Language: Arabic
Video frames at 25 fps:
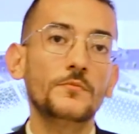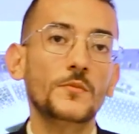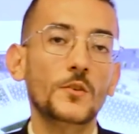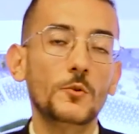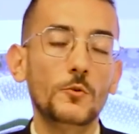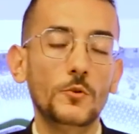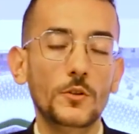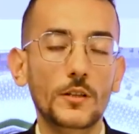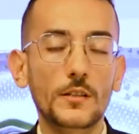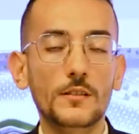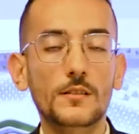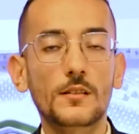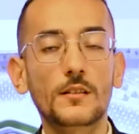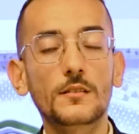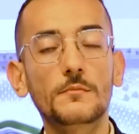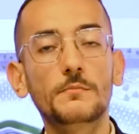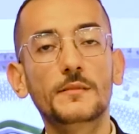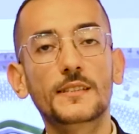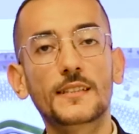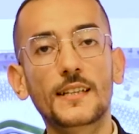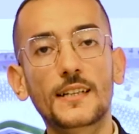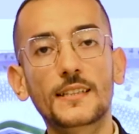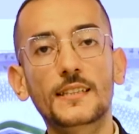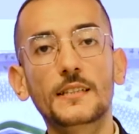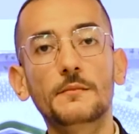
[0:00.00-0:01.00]
والاقساط
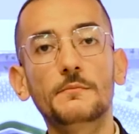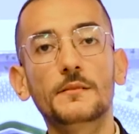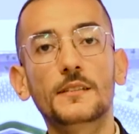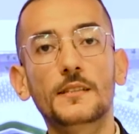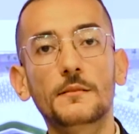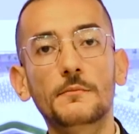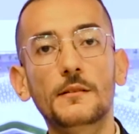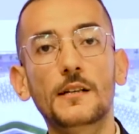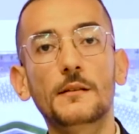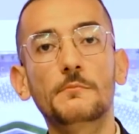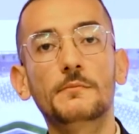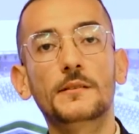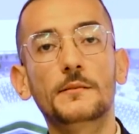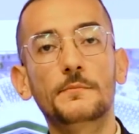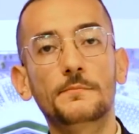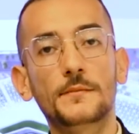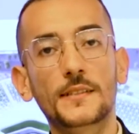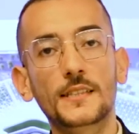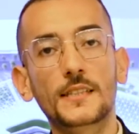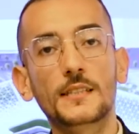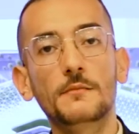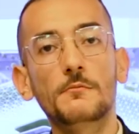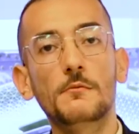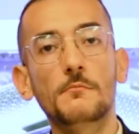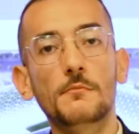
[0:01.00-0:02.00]
بتاعتي بتبقى
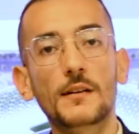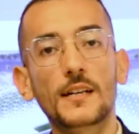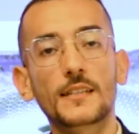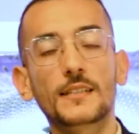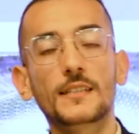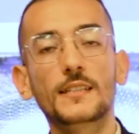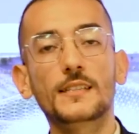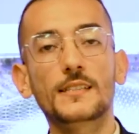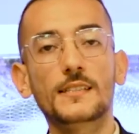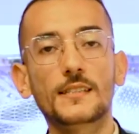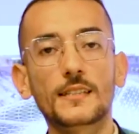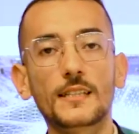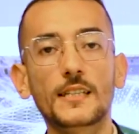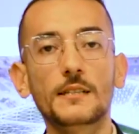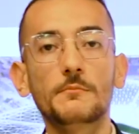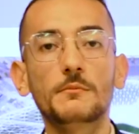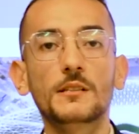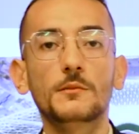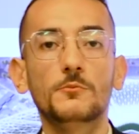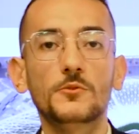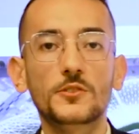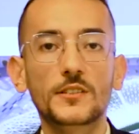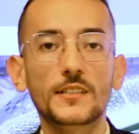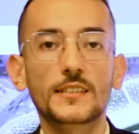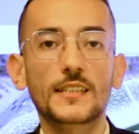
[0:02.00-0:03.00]
بتبتدي من بعد الاستلام
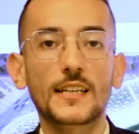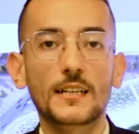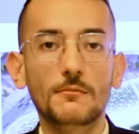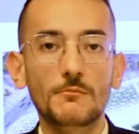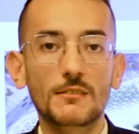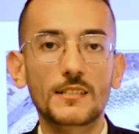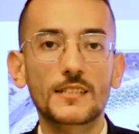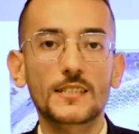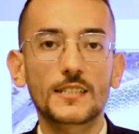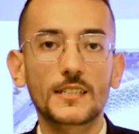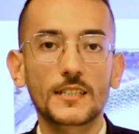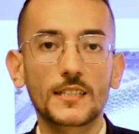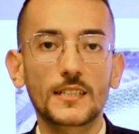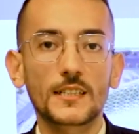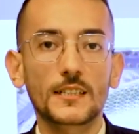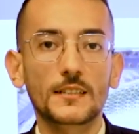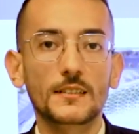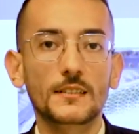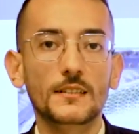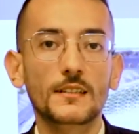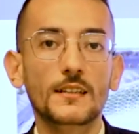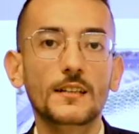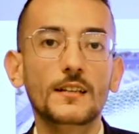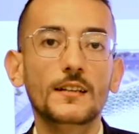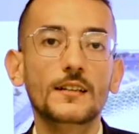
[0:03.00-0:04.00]
لمده خمس سنين
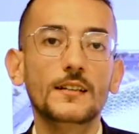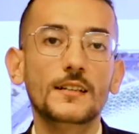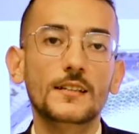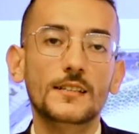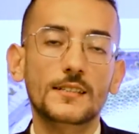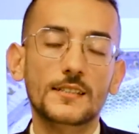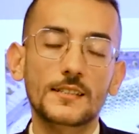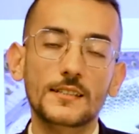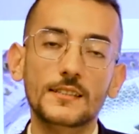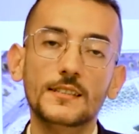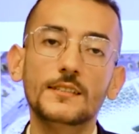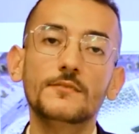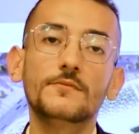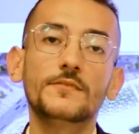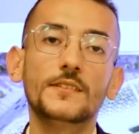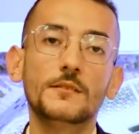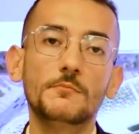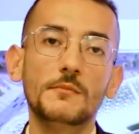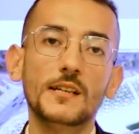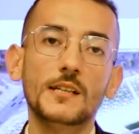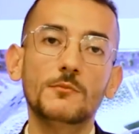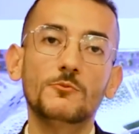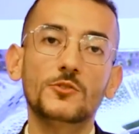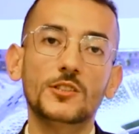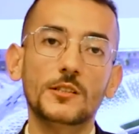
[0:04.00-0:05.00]
ال 60%
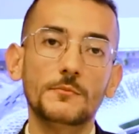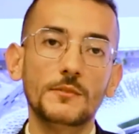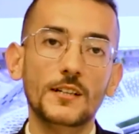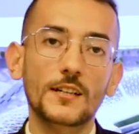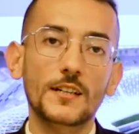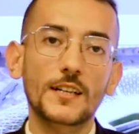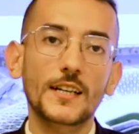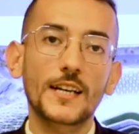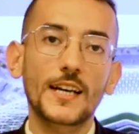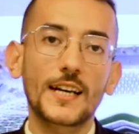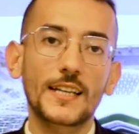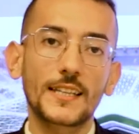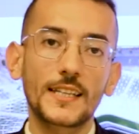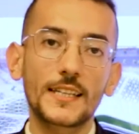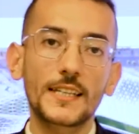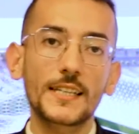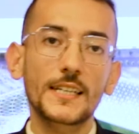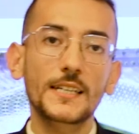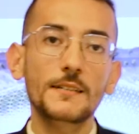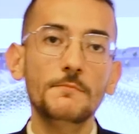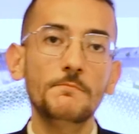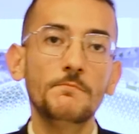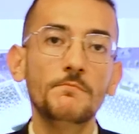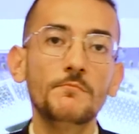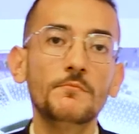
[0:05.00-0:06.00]
المتبقيه
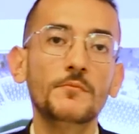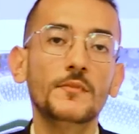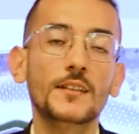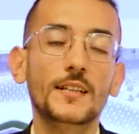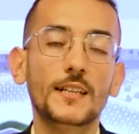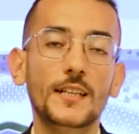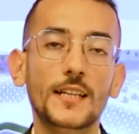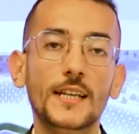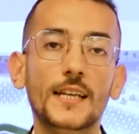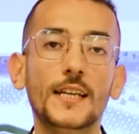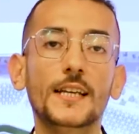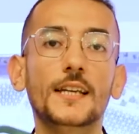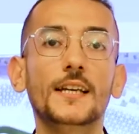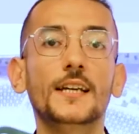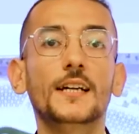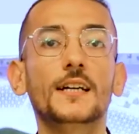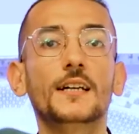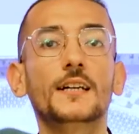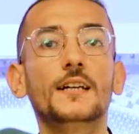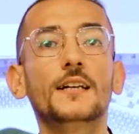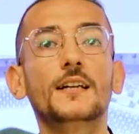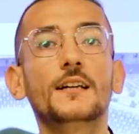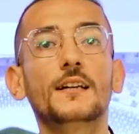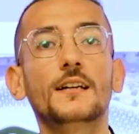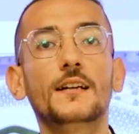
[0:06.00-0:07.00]
عليا اللي هي
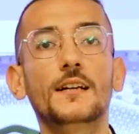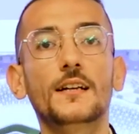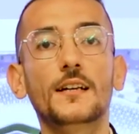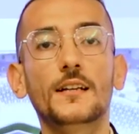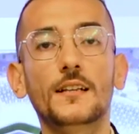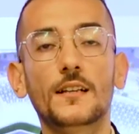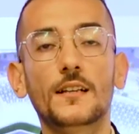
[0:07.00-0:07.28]
آه،